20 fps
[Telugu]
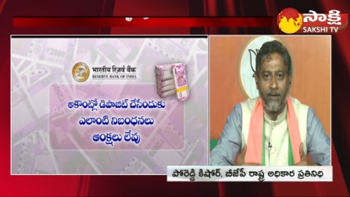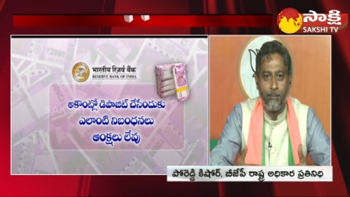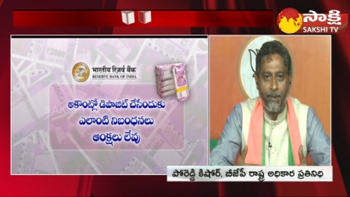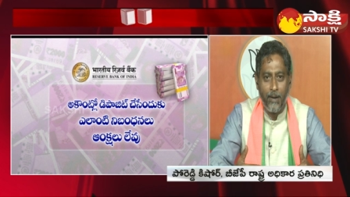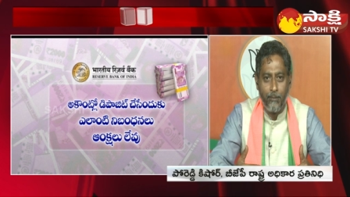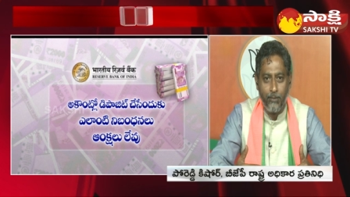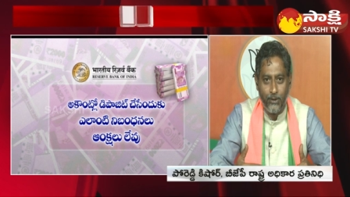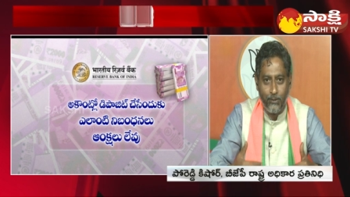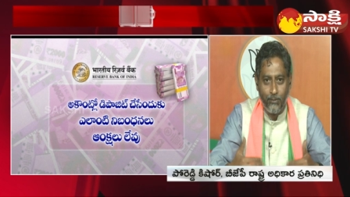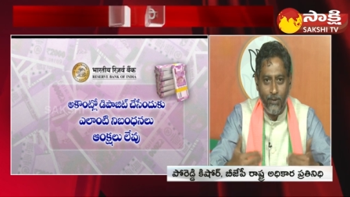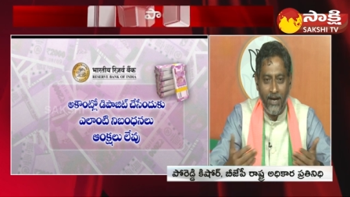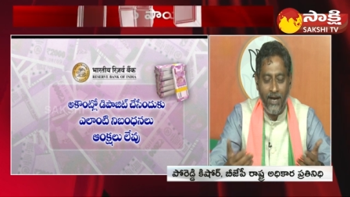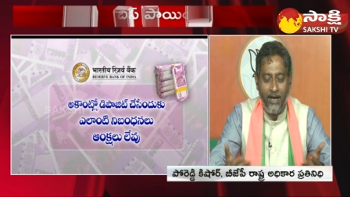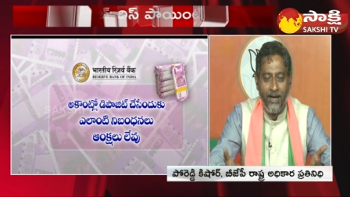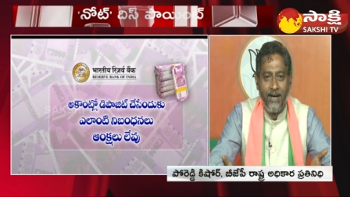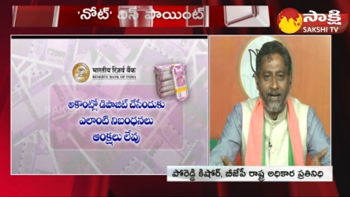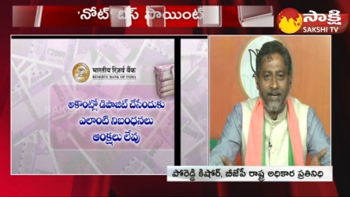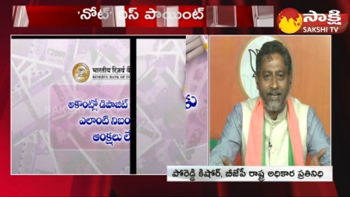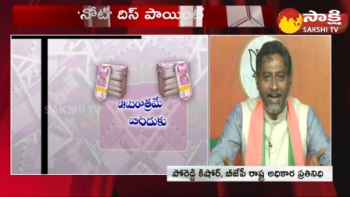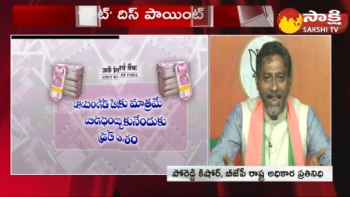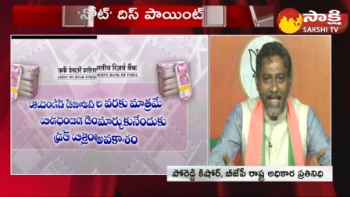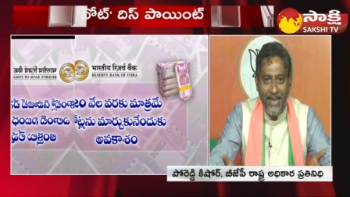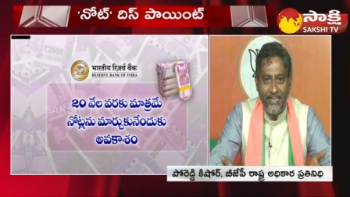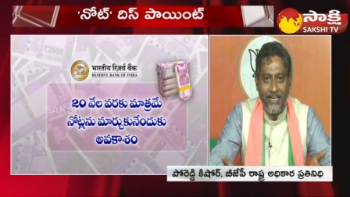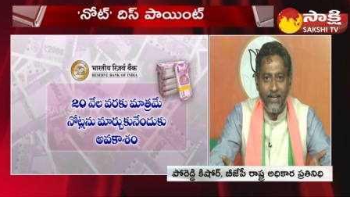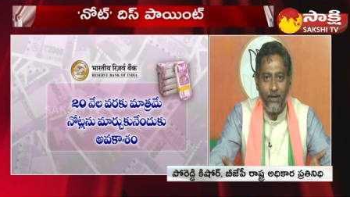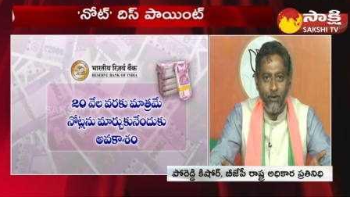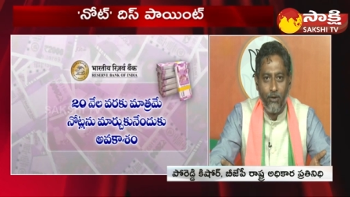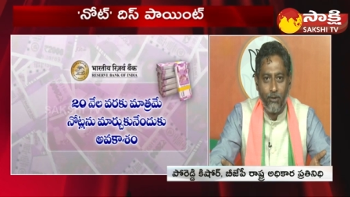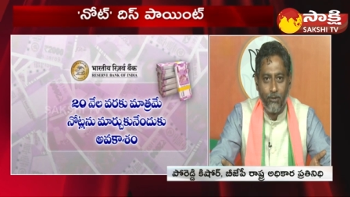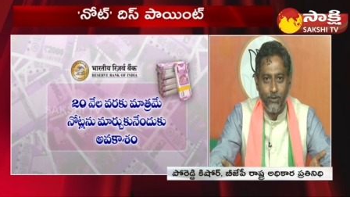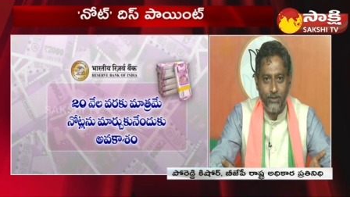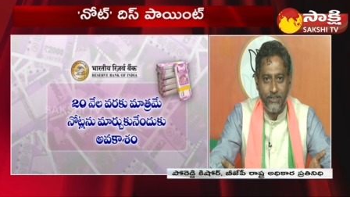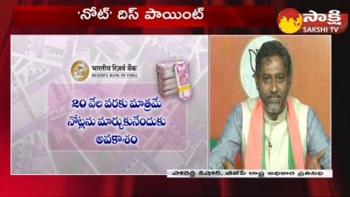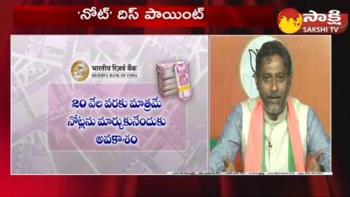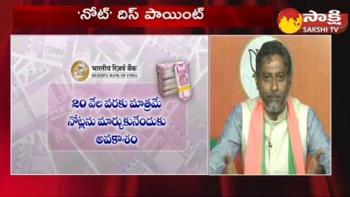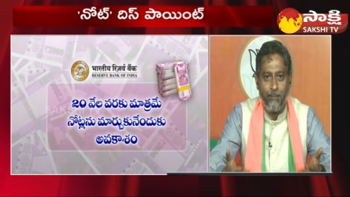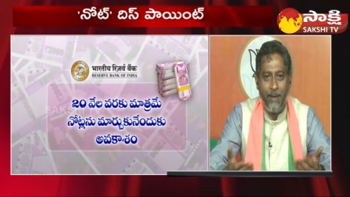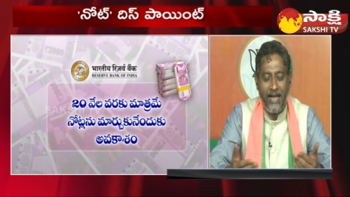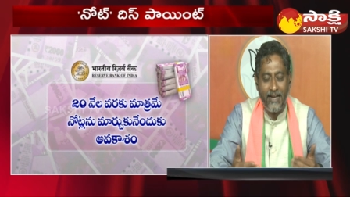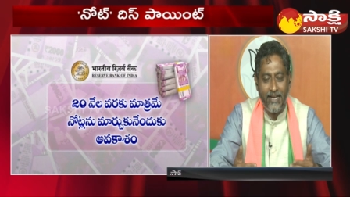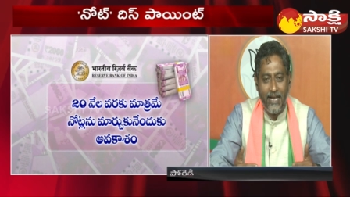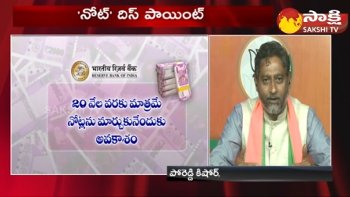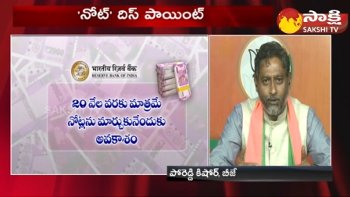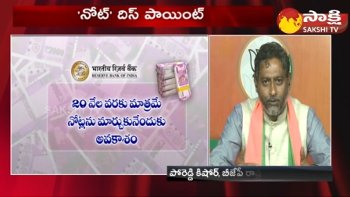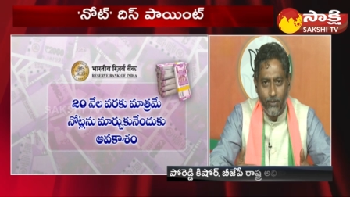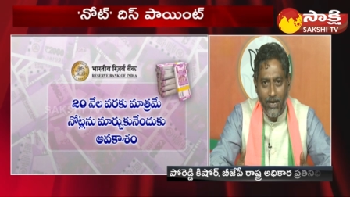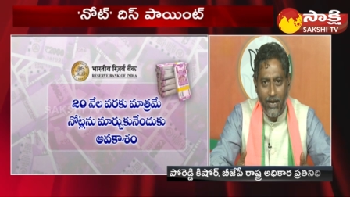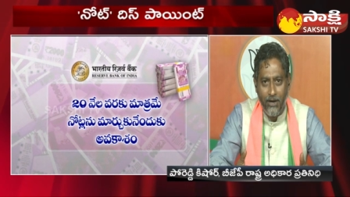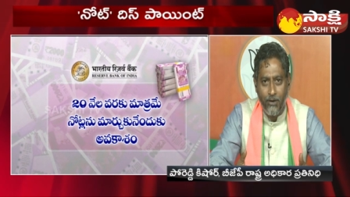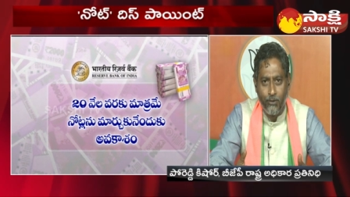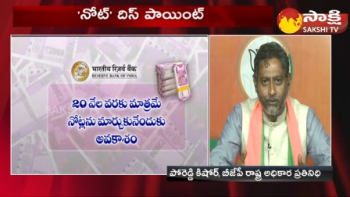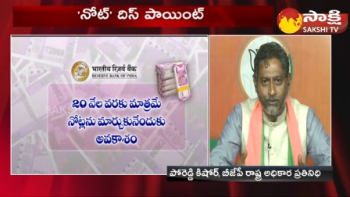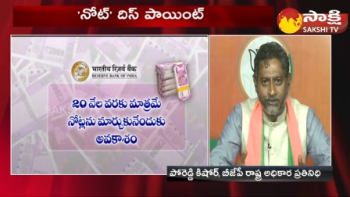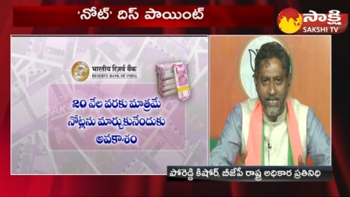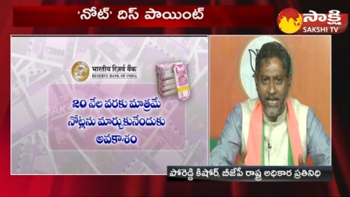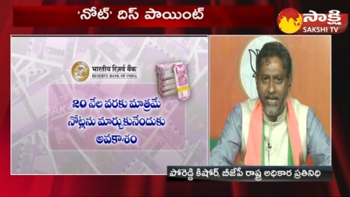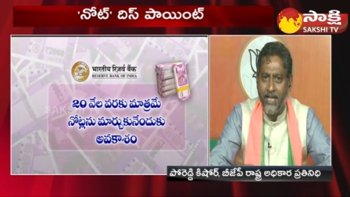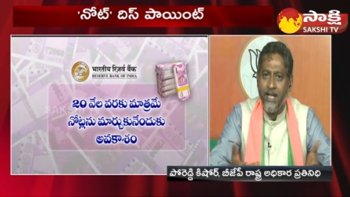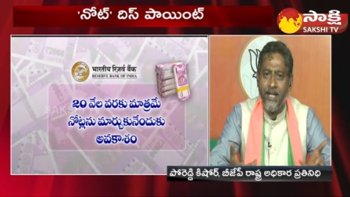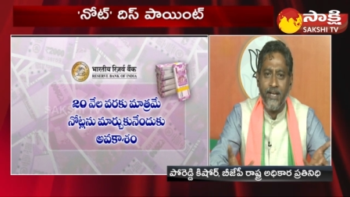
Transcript: ప్రభుత్వ ట్రాకింగ్లోకి వస్తే బ్యాంక్ అకౌంట్లలోకి వస్తే